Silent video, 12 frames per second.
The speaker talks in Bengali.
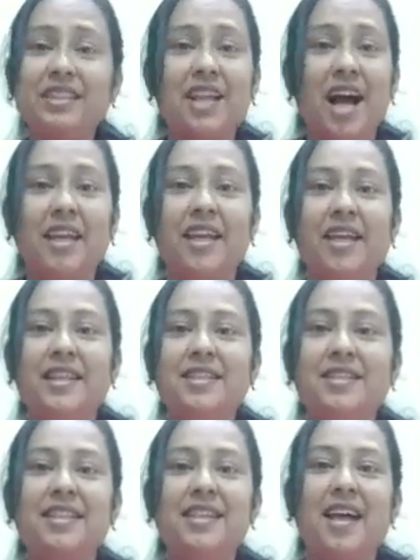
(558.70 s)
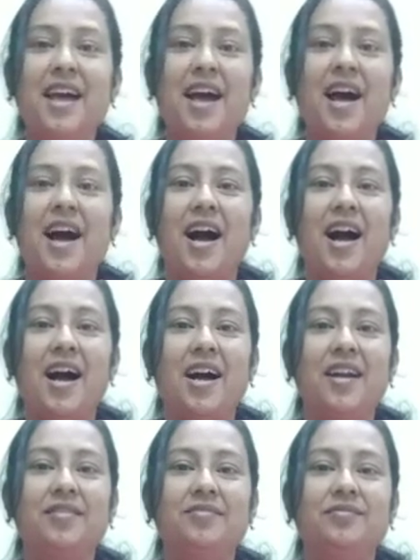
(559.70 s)
চা খেয়ে নিয়েছি
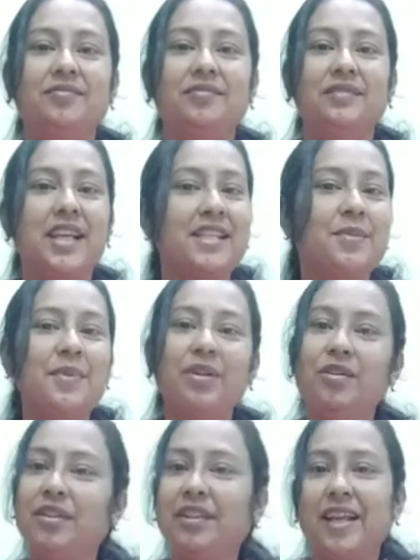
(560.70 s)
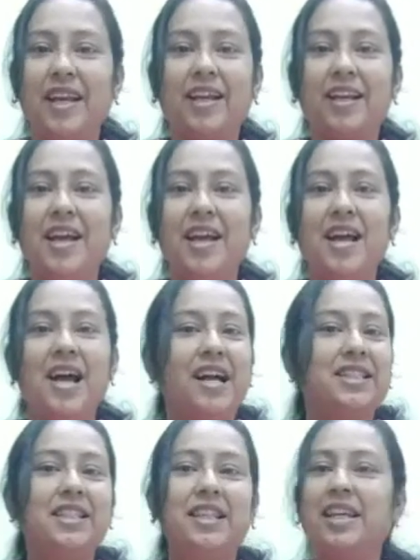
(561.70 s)
আর রেসিপিগুলো তো দেখলে
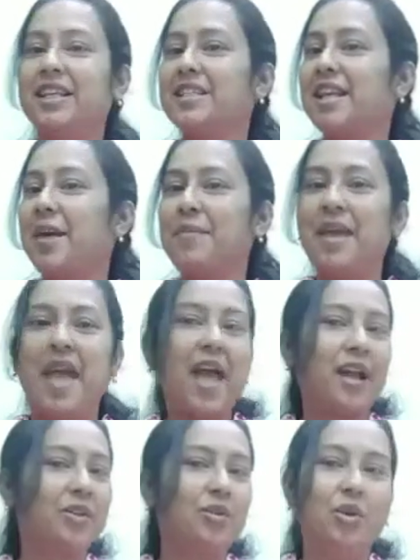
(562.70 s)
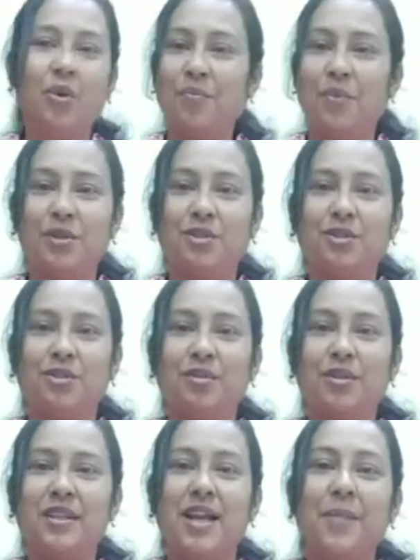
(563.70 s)
আর চিকেন রেজাল আমি একদম পছন্দ
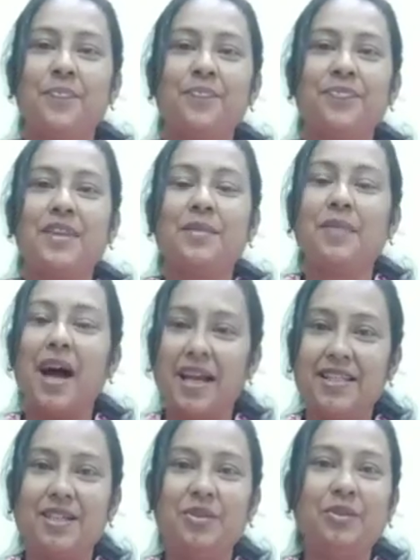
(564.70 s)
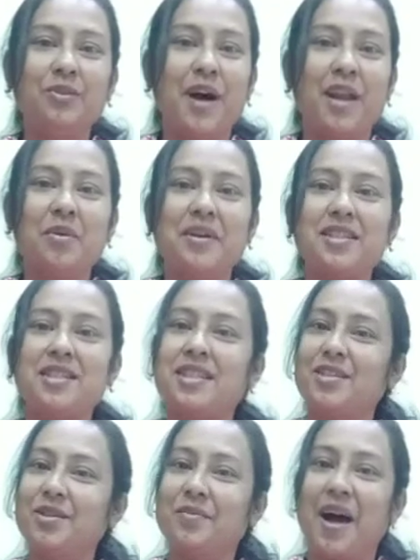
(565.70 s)
করি না ভাই যেহেতু ভালোবাসে
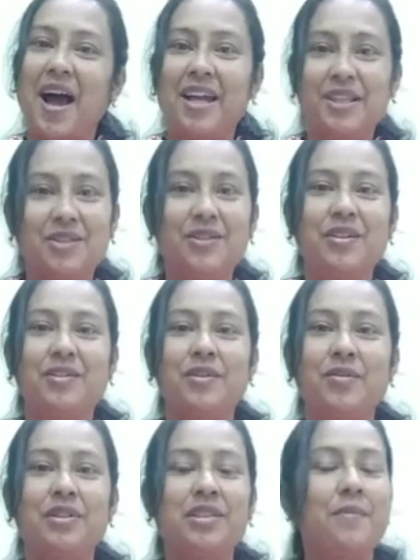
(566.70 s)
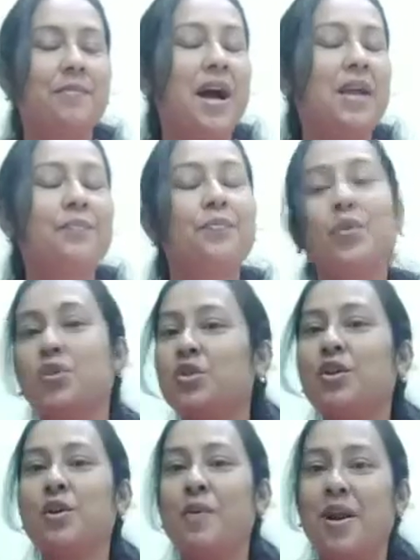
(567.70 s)
সেটা ভাইয়ের জন্য ওটা করেছিলাম ভাই
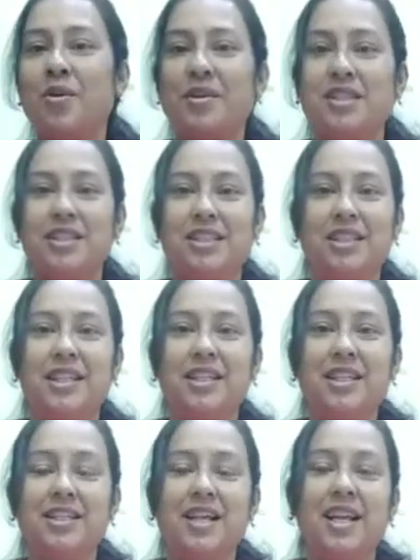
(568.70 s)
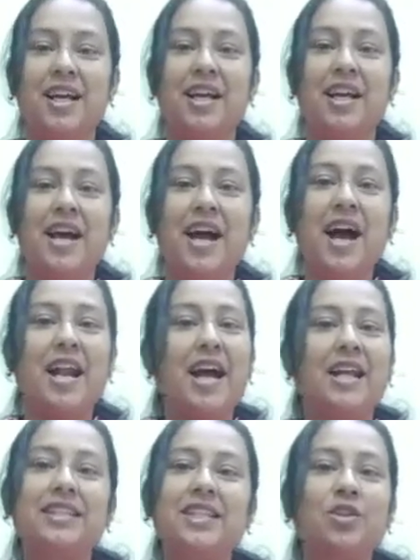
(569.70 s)
প্রচন্ড ভালোবাসে চিকেন রেজাল আর
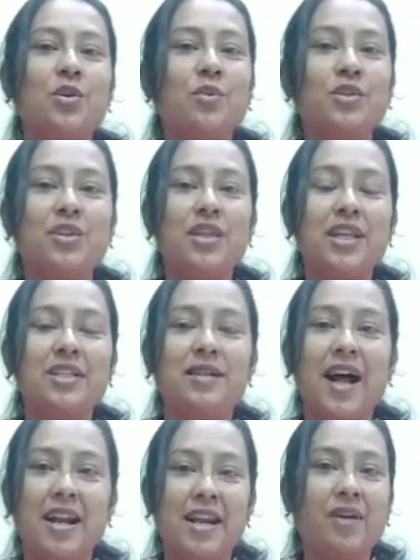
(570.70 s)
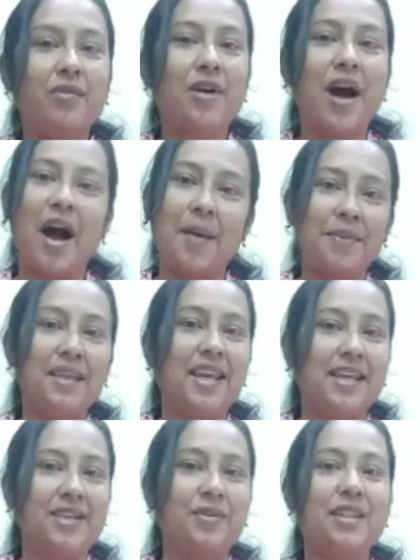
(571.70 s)
আজকে সমস্ত রান্নাগুলো আমি
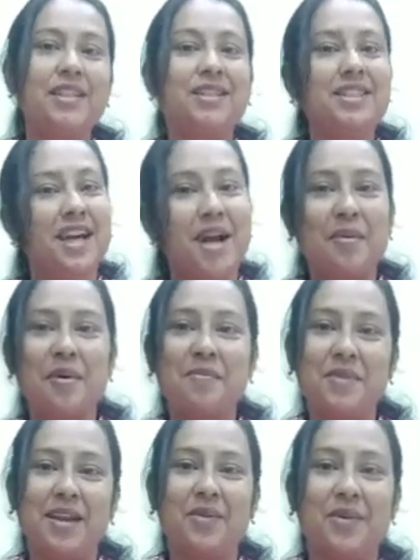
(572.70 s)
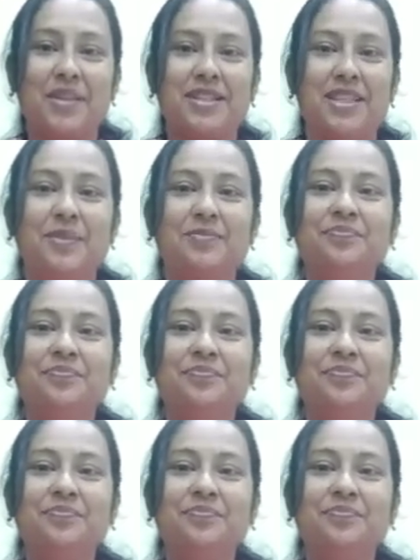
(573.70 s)
রেডি করে দিয়েছি আর আমার মেয়ে করেছে